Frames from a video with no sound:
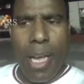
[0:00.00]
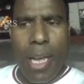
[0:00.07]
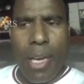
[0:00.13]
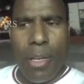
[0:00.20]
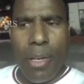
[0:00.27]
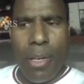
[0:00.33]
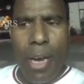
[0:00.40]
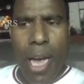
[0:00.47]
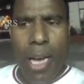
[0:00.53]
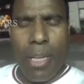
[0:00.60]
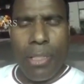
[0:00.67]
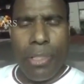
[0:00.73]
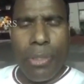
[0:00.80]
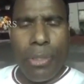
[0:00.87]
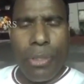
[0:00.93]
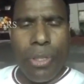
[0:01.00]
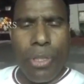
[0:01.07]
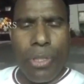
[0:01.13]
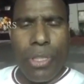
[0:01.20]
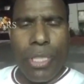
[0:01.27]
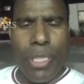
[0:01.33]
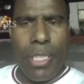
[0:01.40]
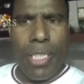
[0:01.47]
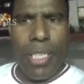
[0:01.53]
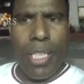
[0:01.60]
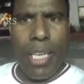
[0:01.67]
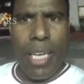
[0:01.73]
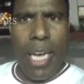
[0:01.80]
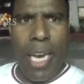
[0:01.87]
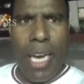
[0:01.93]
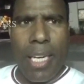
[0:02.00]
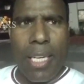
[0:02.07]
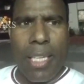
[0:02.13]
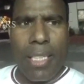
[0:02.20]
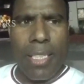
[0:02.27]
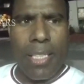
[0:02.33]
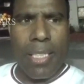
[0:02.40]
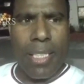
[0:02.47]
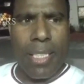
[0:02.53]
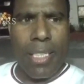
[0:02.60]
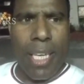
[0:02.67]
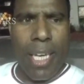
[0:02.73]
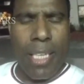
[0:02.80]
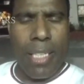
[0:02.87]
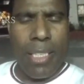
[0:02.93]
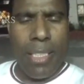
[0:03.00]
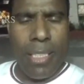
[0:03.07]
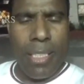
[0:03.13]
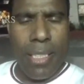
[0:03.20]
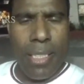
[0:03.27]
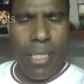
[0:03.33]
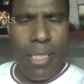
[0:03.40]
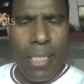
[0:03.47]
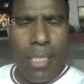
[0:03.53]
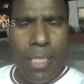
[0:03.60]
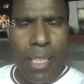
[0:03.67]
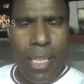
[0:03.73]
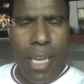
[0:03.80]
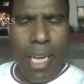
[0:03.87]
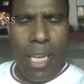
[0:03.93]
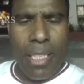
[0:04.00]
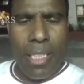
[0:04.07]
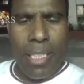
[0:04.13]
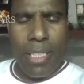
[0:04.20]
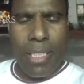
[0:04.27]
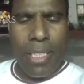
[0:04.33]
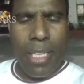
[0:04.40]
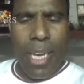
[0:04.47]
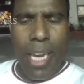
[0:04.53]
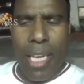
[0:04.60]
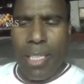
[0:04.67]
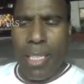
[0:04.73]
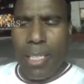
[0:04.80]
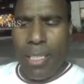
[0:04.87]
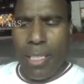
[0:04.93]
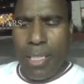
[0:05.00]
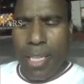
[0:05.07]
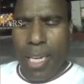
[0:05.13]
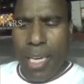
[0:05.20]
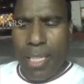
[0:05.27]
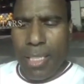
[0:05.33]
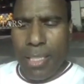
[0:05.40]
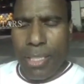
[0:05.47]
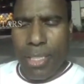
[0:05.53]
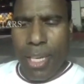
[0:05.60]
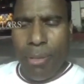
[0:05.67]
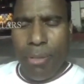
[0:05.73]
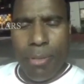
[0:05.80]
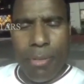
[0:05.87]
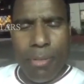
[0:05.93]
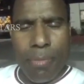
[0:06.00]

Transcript: నన్ను నాకు న్యూస్ వచ్చింది నిన్న ఆయన తీసేశారని అది నిజం కాదని ఖండించాం